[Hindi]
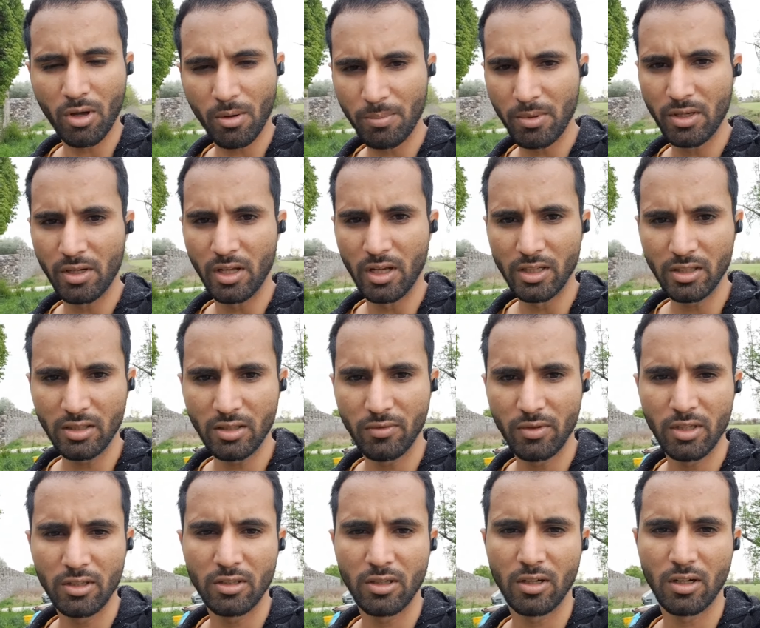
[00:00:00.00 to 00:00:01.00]
अपनी रिहाइश का
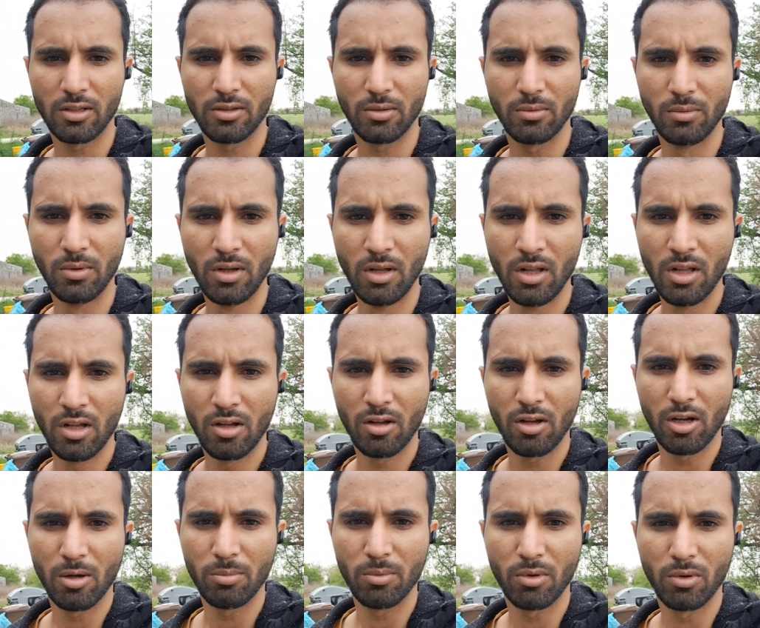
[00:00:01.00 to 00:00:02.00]
विज़िट कराता हूँ तो
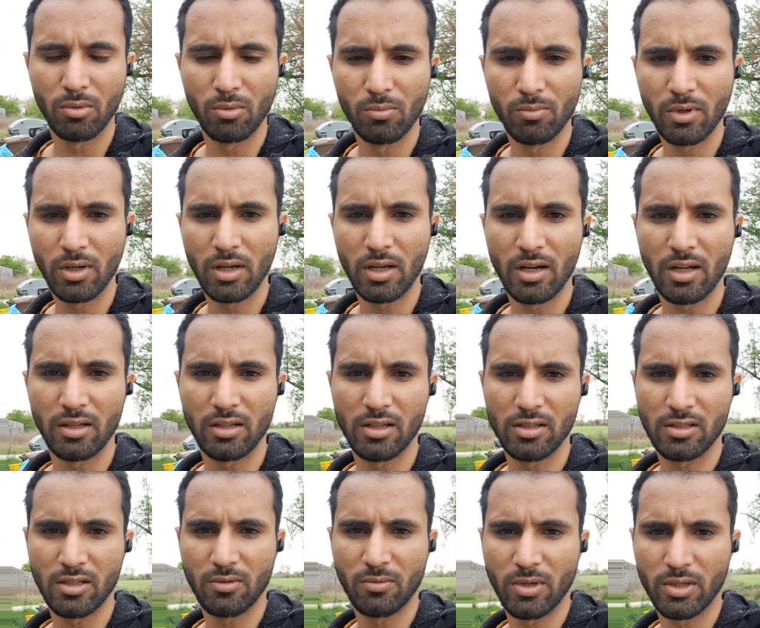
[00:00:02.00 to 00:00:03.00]
आपको रूम वगैरह
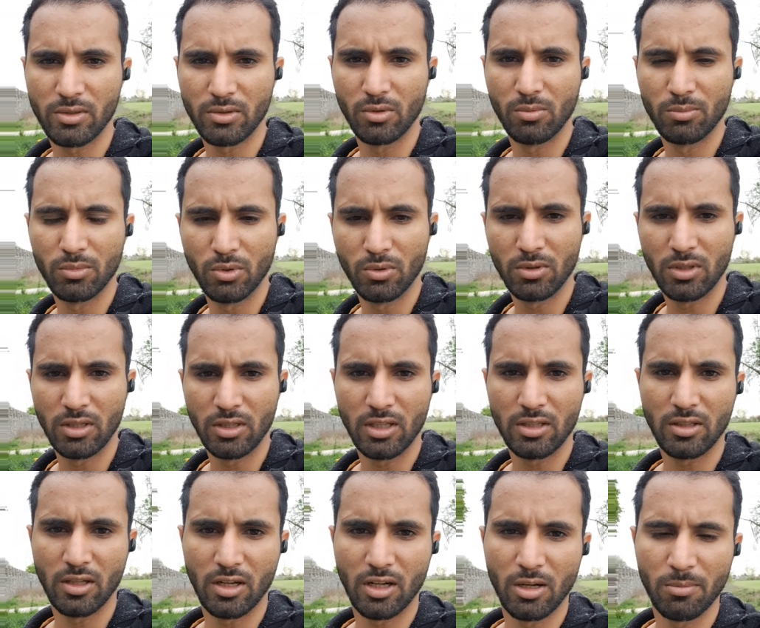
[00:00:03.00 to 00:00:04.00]
किचन वाशरूम जो सा ये
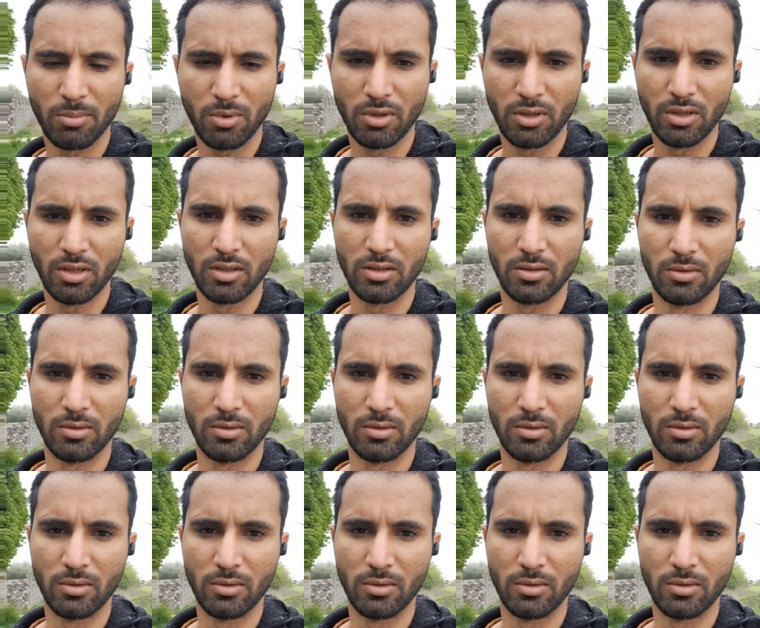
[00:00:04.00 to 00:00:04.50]
सारा आपको दिखाता